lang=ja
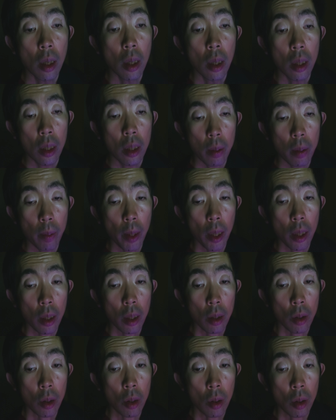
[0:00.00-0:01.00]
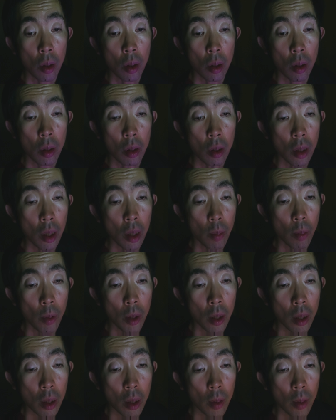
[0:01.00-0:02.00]
しばらく行くと壁の
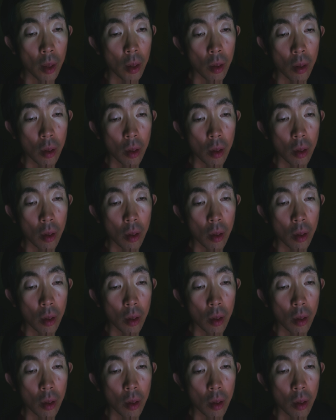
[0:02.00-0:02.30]
壁の